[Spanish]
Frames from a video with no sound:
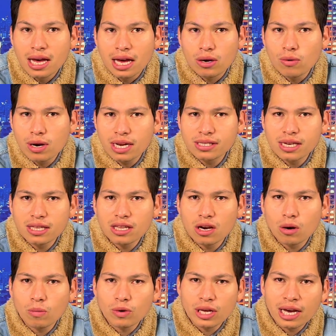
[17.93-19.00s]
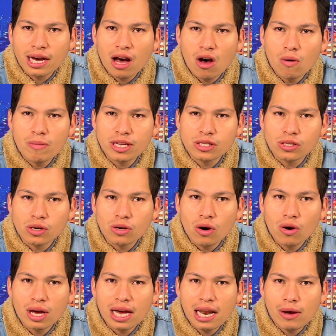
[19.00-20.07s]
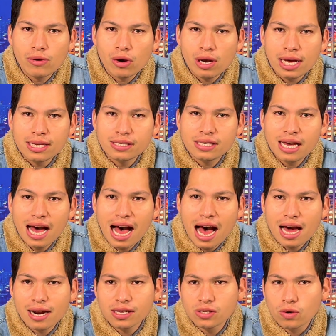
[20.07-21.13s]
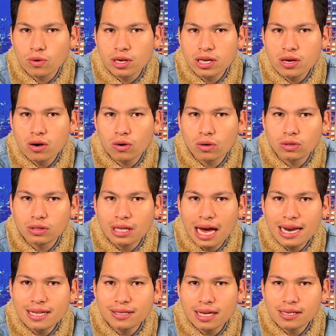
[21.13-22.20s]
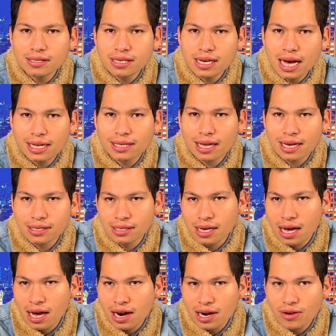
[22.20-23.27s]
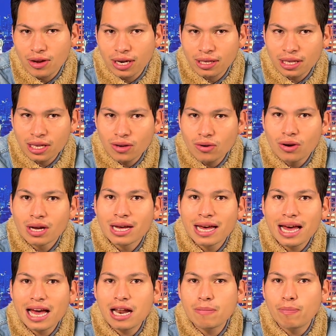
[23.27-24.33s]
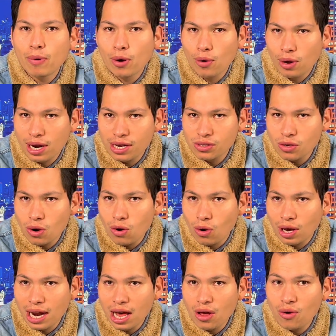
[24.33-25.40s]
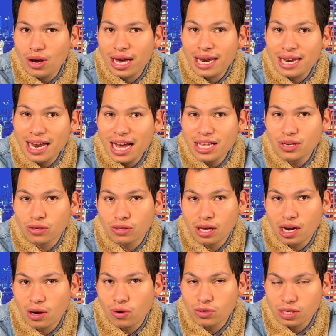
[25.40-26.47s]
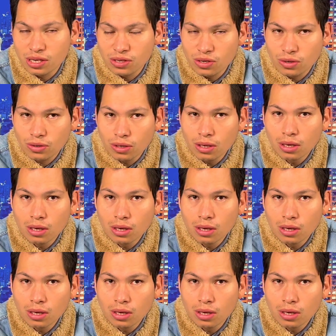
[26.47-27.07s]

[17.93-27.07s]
En un reciente comunicado mencionó que la violencia ha resurgido con tal intensidad que se ha revertido el progreso logrado en años de negociación.